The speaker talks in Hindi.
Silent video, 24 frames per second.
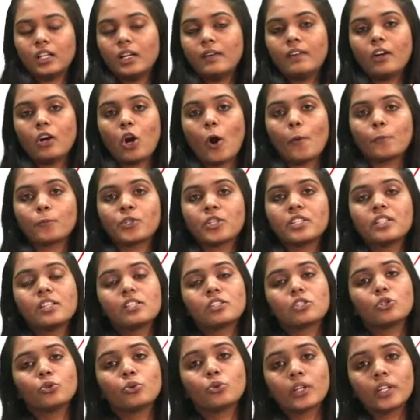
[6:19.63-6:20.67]
और ऑप्शन
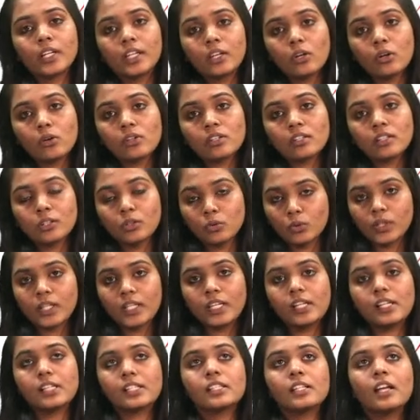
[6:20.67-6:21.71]
इज न्यूक्लियो
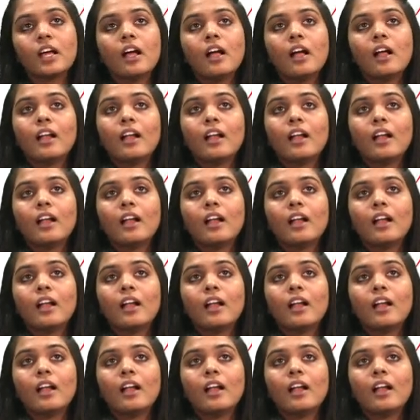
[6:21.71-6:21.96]
न्यूक्लियस